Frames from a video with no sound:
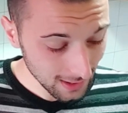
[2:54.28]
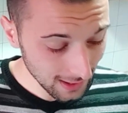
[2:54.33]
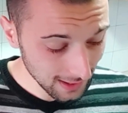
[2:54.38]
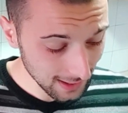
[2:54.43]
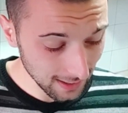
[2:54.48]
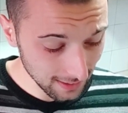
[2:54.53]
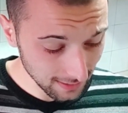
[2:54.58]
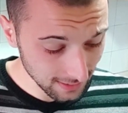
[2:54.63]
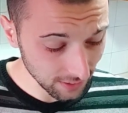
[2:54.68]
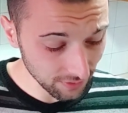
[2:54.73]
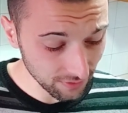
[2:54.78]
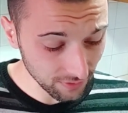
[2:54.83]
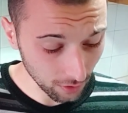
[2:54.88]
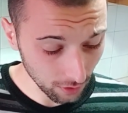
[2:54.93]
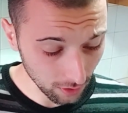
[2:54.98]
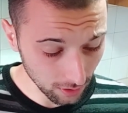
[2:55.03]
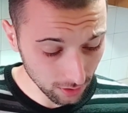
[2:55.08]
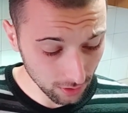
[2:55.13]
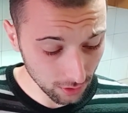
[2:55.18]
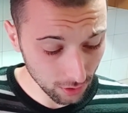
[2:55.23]
carta
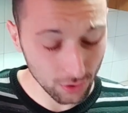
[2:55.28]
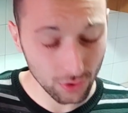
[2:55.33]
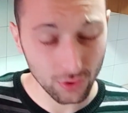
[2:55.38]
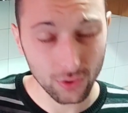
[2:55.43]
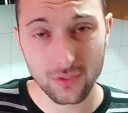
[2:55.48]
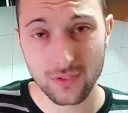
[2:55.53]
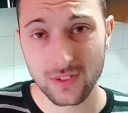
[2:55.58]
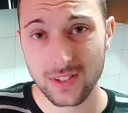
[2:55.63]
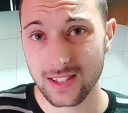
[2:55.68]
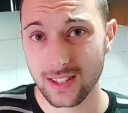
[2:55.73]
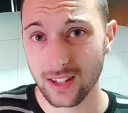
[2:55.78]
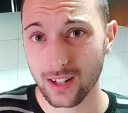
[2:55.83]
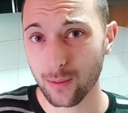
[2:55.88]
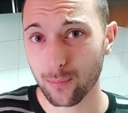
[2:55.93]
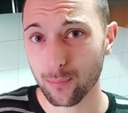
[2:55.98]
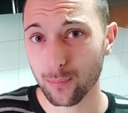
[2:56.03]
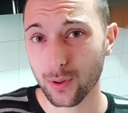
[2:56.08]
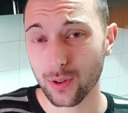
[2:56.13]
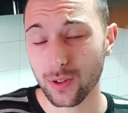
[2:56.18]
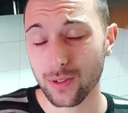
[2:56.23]
forno non sarà
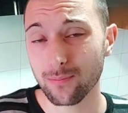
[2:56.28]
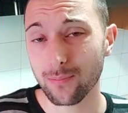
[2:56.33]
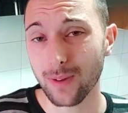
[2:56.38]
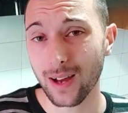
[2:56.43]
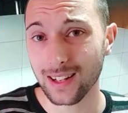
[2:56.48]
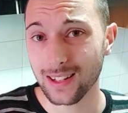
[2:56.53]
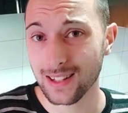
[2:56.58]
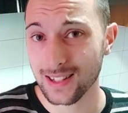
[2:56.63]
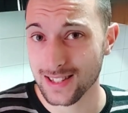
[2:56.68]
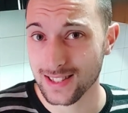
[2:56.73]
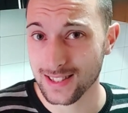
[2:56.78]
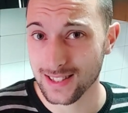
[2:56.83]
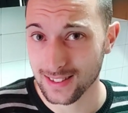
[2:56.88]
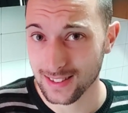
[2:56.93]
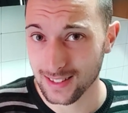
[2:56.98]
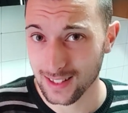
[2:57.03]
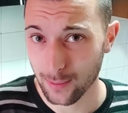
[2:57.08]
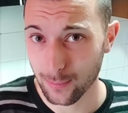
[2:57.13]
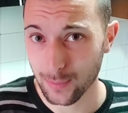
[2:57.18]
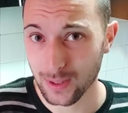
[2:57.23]
poi bella
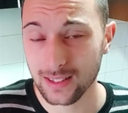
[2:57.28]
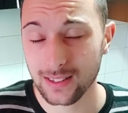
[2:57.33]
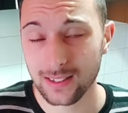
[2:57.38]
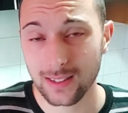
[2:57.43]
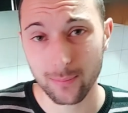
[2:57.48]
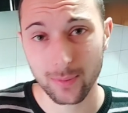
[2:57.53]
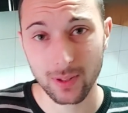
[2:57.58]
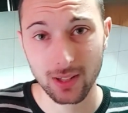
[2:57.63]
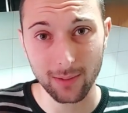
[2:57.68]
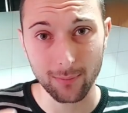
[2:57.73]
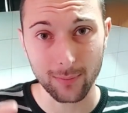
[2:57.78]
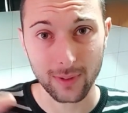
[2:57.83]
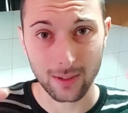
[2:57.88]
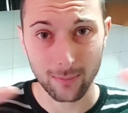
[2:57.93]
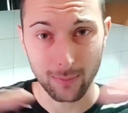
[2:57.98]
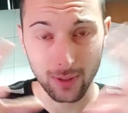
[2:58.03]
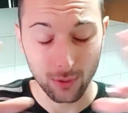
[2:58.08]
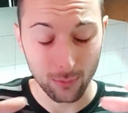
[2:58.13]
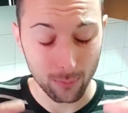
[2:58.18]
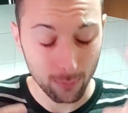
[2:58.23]
esteticamente perché mi
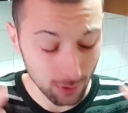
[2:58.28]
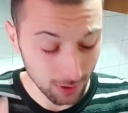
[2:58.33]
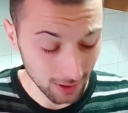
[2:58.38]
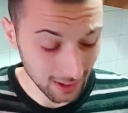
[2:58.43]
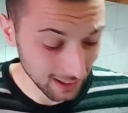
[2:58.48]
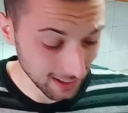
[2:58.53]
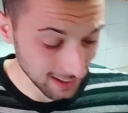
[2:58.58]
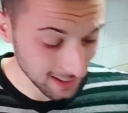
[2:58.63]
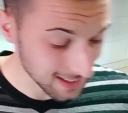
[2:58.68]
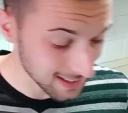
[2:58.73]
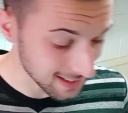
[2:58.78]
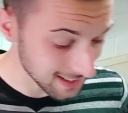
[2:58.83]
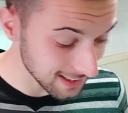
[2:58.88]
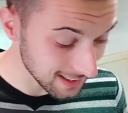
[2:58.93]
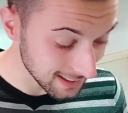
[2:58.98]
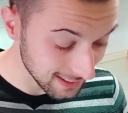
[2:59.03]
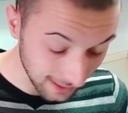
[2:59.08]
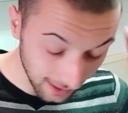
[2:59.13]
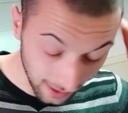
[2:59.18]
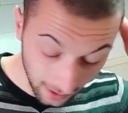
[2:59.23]
rimane un po'
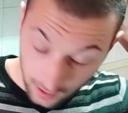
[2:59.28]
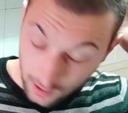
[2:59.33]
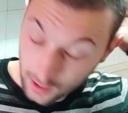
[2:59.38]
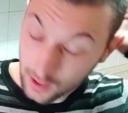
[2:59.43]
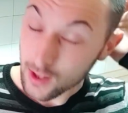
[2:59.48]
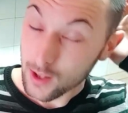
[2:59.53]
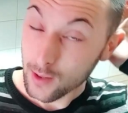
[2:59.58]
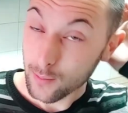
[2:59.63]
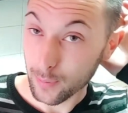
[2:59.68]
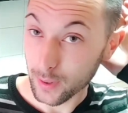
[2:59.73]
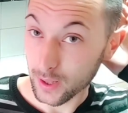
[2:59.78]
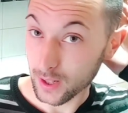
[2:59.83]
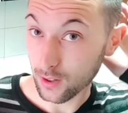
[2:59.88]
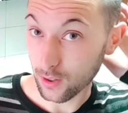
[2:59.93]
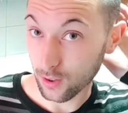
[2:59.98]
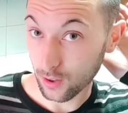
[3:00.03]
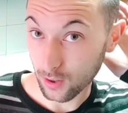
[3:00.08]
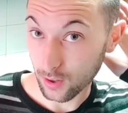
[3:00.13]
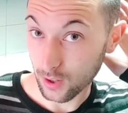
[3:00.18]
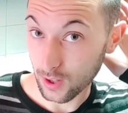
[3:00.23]
raggrinzita
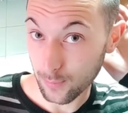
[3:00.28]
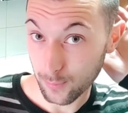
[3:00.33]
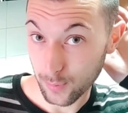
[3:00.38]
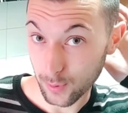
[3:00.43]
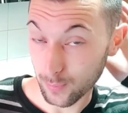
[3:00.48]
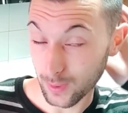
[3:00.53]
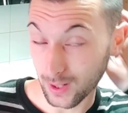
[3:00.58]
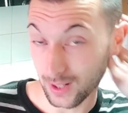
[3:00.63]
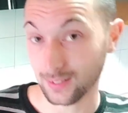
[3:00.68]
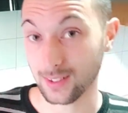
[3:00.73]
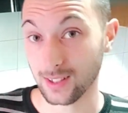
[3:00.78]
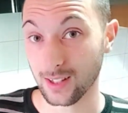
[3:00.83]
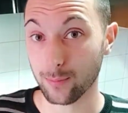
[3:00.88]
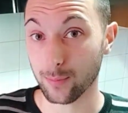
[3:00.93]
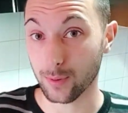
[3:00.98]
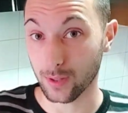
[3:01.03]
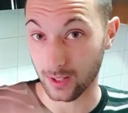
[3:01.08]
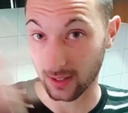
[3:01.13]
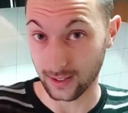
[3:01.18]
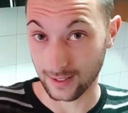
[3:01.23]
però è più pratica
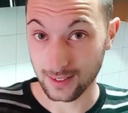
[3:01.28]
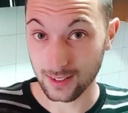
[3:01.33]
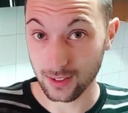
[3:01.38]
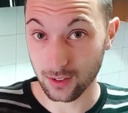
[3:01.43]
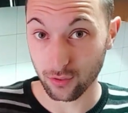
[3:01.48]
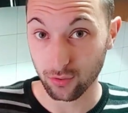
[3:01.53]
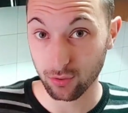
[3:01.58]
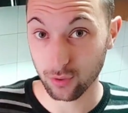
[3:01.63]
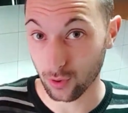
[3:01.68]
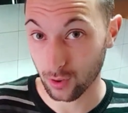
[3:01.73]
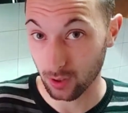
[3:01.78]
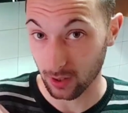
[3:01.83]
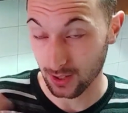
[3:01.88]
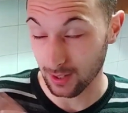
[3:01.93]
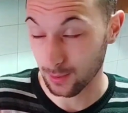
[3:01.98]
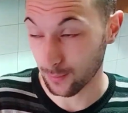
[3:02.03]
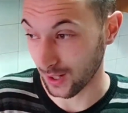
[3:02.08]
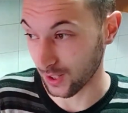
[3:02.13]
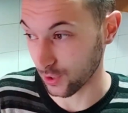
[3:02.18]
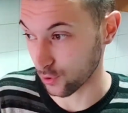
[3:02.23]
perché tiro
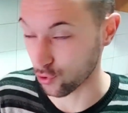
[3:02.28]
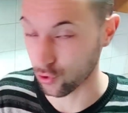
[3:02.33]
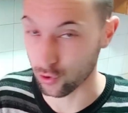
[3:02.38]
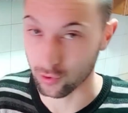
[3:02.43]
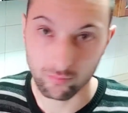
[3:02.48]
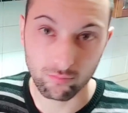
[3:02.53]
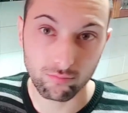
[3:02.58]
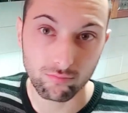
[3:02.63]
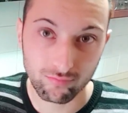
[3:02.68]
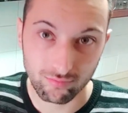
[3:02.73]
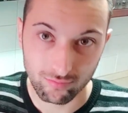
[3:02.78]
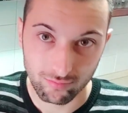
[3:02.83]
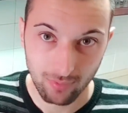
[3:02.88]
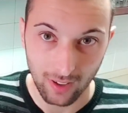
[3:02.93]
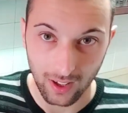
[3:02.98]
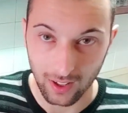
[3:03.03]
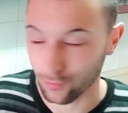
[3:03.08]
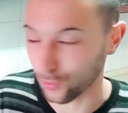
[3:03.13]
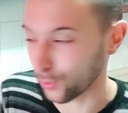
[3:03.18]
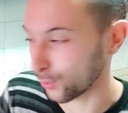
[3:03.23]
fuori e mangio
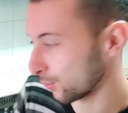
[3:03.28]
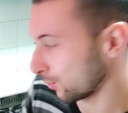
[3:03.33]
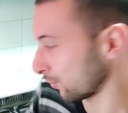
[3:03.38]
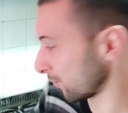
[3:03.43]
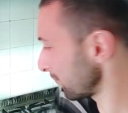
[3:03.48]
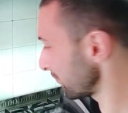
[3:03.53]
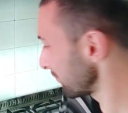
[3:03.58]
al volo